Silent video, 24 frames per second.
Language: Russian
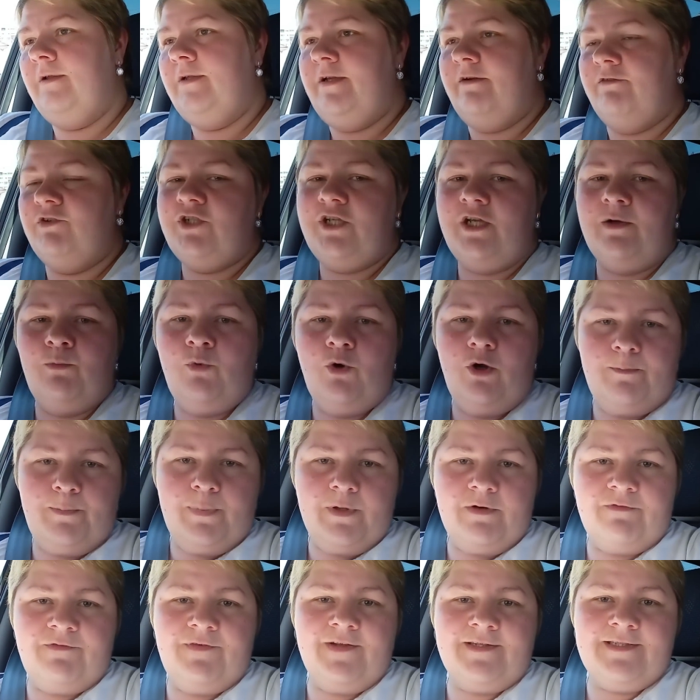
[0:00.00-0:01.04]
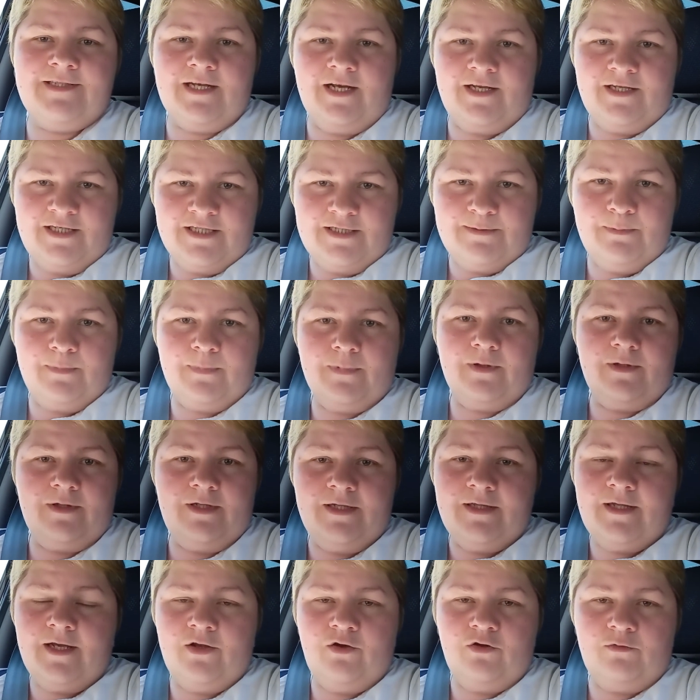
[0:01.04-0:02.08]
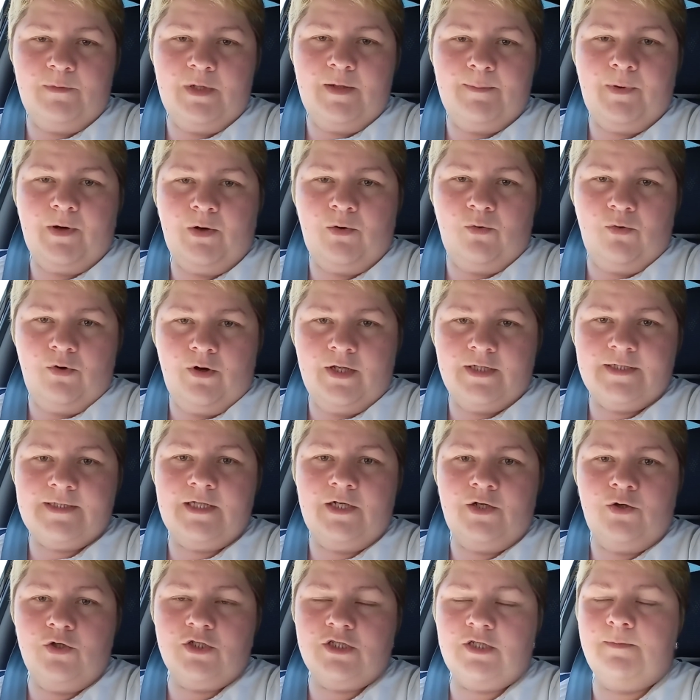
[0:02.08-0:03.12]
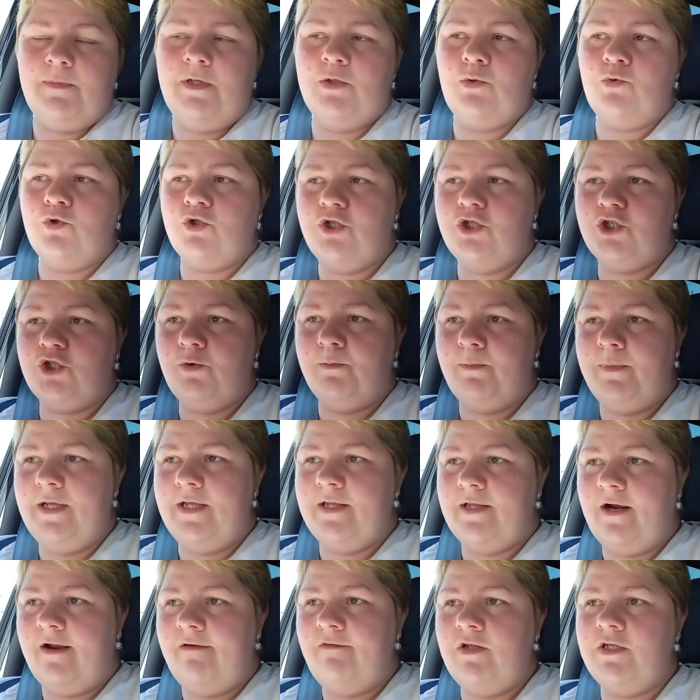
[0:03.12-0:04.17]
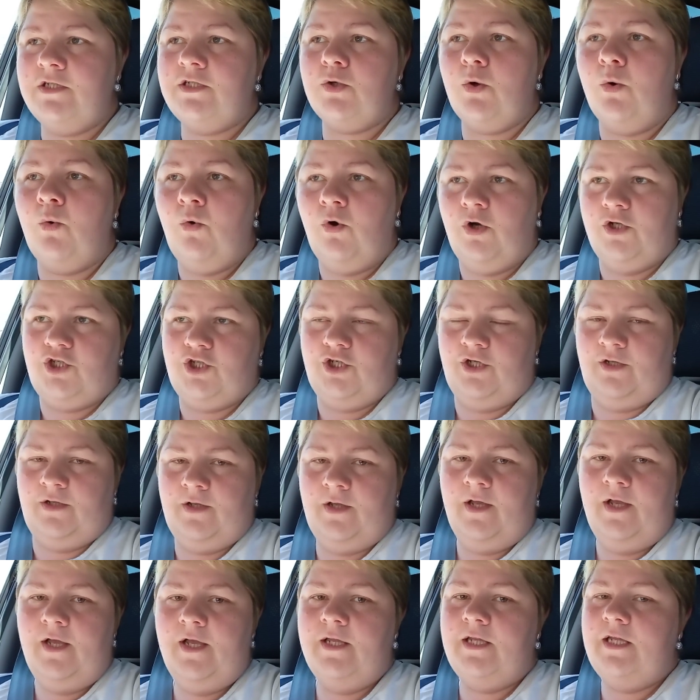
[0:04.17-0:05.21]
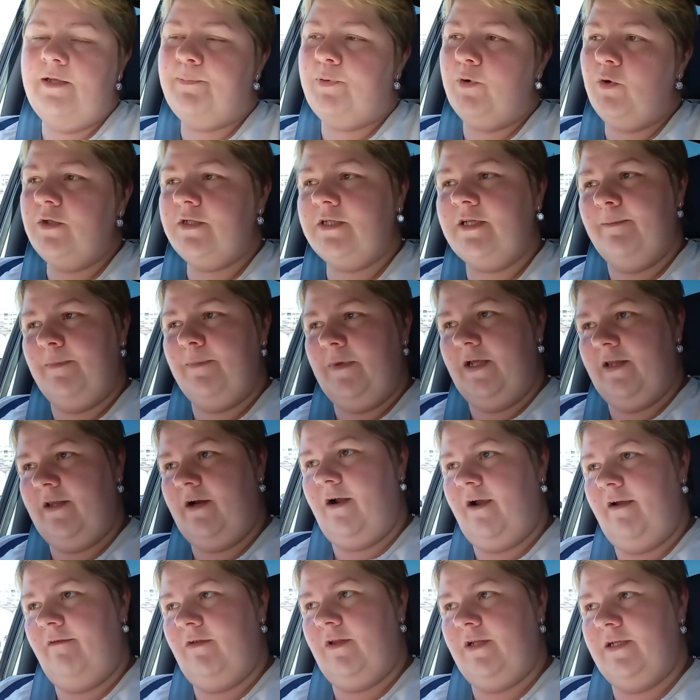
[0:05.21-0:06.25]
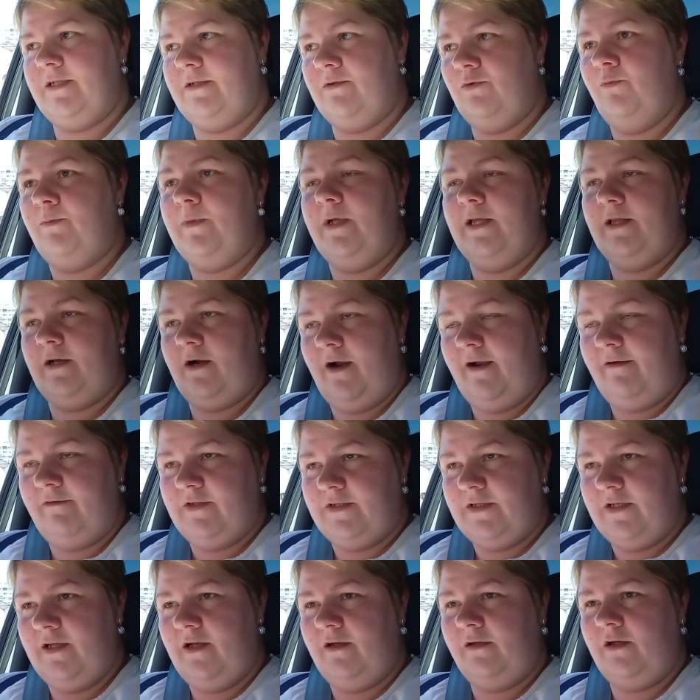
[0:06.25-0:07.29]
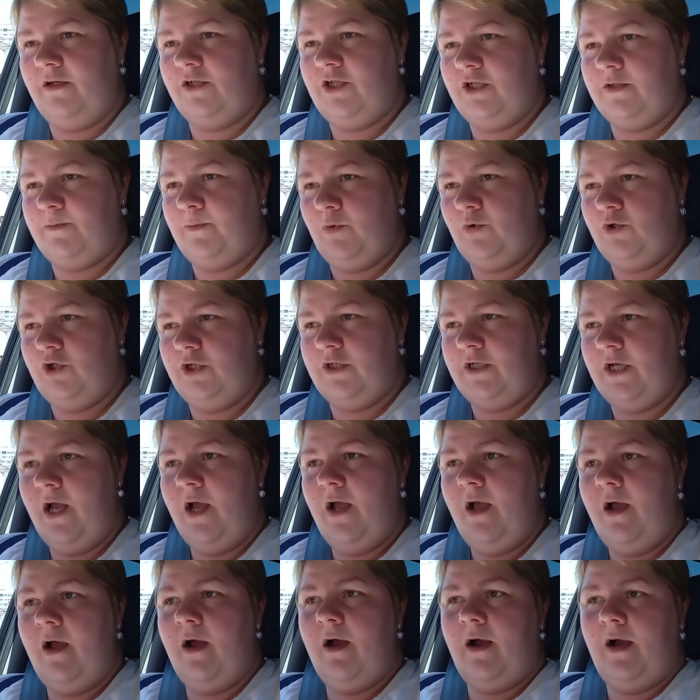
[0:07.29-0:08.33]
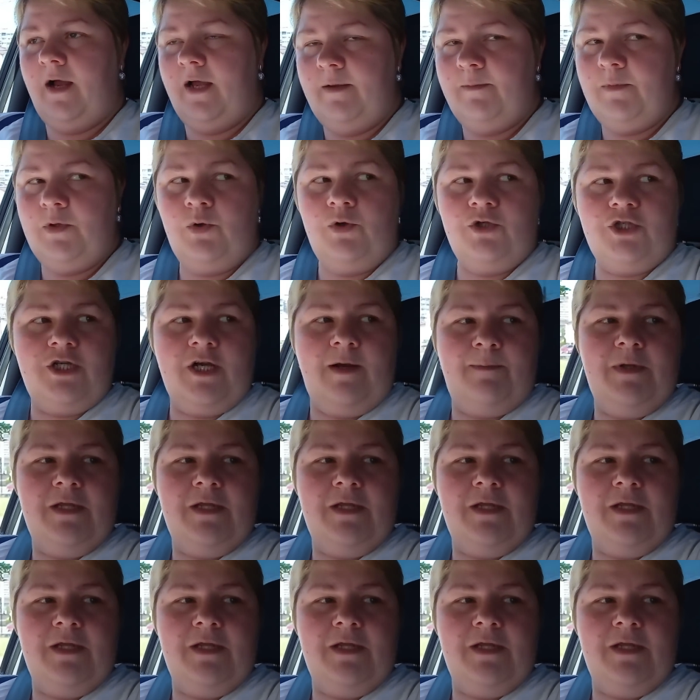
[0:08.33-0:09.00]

Девочки, мой перфекционизм не дает мне покоя, серьезно. Мне нужно, чтобы мне нравилось очень. Не просто мне нравилось, ну, мне нравится, да, как сейчас получилось, а именно очень.